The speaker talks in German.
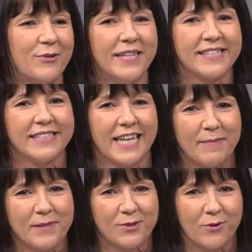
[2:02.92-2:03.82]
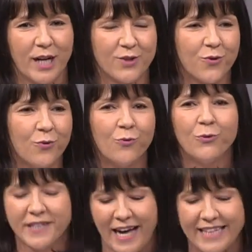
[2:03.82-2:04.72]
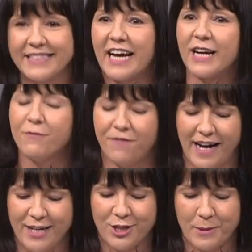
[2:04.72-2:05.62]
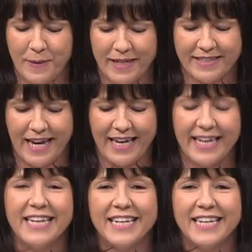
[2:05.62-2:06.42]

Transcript: Kulissen geben Sie sogar zu, guter Antrag, falsche Partei.